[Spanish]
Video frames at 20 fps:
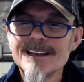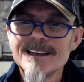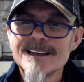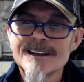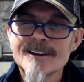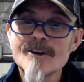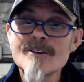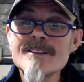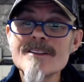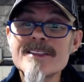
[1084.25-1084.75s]

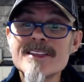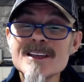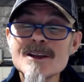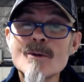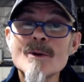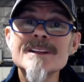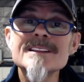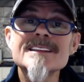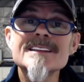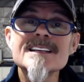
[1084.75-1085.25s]
con
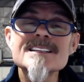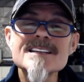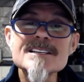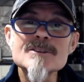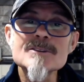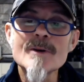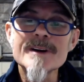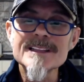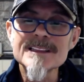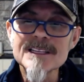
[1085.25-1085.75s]

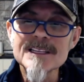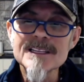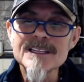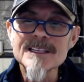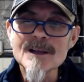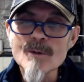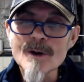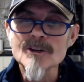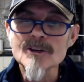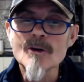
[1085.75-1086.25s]

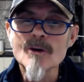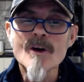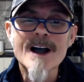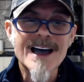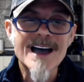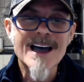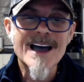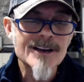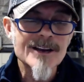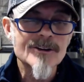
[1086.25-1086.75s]
56-44
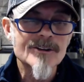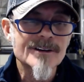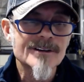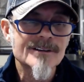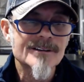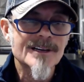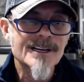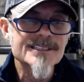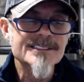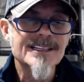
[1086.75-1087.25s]

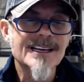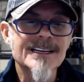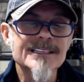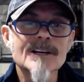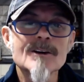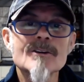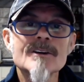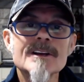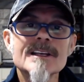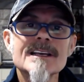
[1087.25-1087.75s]
ganaron esta
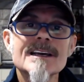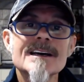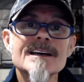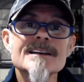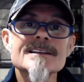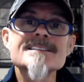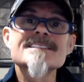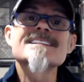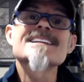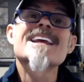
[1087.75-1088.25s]

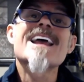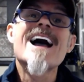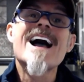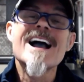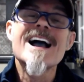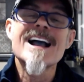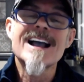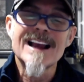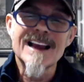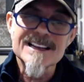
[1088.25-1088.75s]
categoría, se
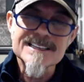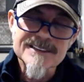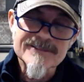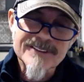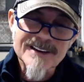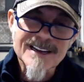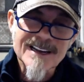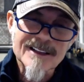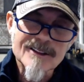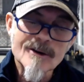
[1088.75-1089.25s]
han
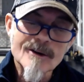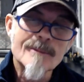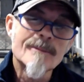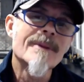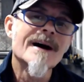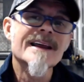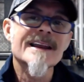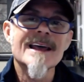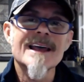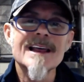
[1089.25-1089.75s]
clasificado
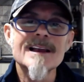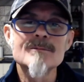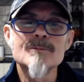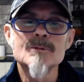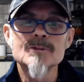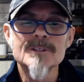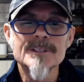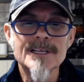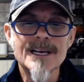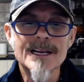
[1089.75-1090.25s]
para el
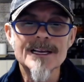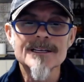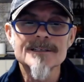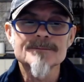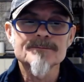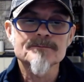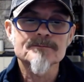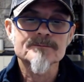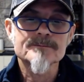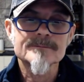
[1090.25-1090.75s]
Mundial.
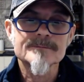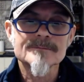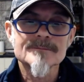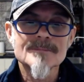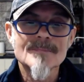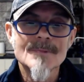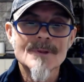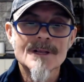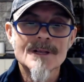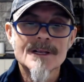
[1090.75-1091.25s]

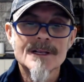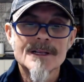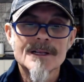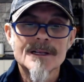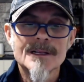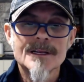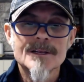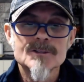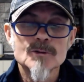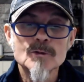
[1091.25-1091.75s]

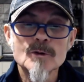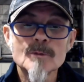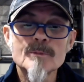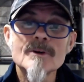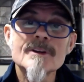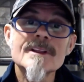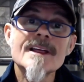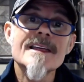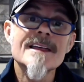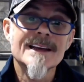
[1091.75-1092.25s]
Su
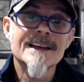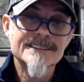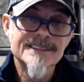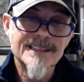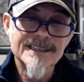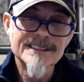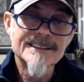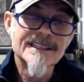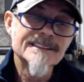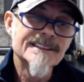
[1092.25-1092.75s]
grupo de edad era
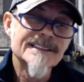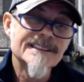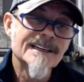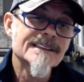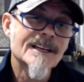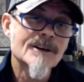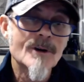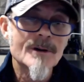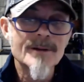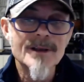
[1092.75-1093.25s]

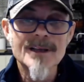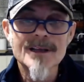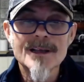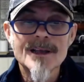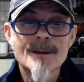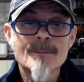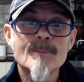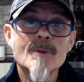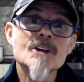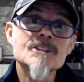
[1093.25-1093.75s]

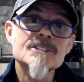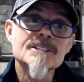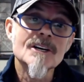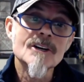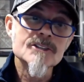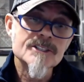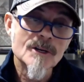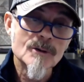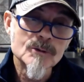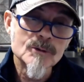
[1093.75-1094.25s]
30-39. Pero es que
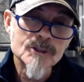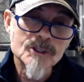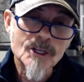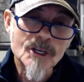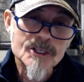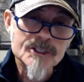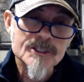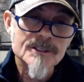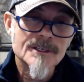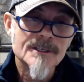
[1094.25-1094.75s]
los
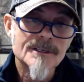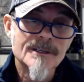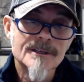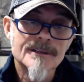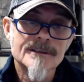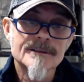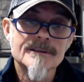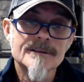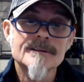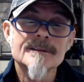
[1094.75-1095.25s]
segundos
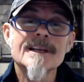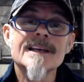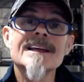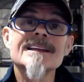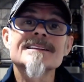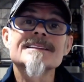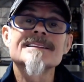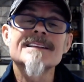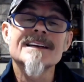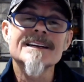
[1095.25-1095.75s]

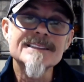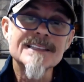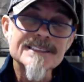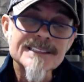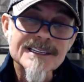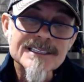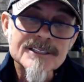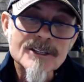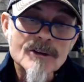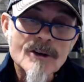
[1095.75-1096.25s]
eran
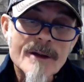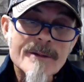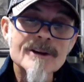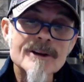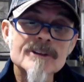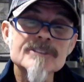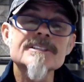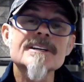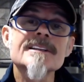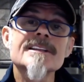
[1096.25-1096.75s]
30-39 y
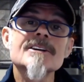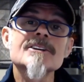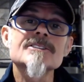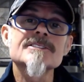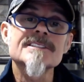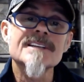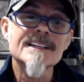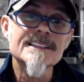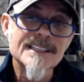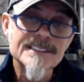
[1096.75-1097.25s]
los
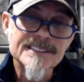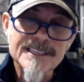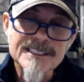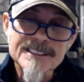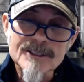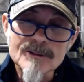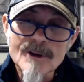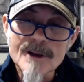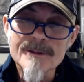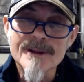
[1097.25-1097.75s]
terceros
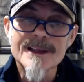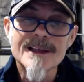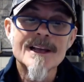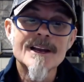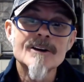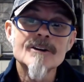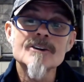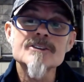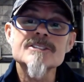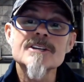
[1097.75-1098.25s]

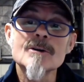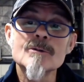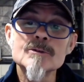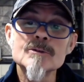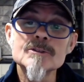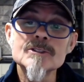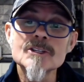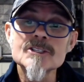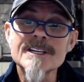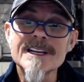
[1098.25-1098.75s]
30-39. Los
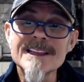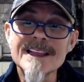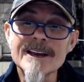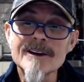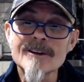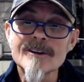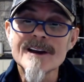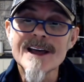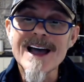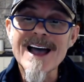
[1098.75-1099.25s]
segundos
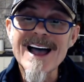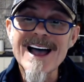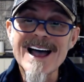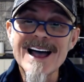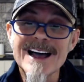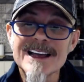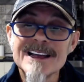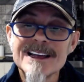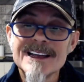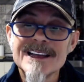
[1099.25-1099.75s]
quedaron
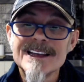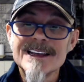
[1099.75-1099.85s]
a